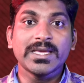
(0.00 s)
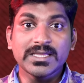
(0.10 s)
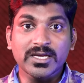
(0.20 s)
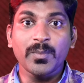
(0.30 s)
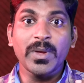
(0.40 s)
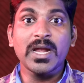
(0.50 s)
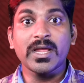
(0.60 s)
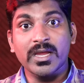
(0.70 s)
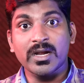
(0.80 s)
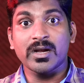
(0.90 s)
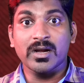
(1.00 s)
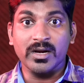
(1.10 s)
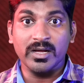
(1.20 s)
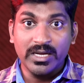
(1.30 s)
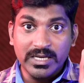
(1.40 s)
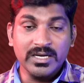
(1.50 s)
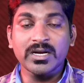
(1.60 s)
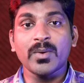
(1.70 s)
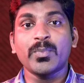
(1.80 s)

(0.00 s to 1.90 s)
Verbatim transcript: இதுக்கு மேலே என்ன நடக்க இருக்க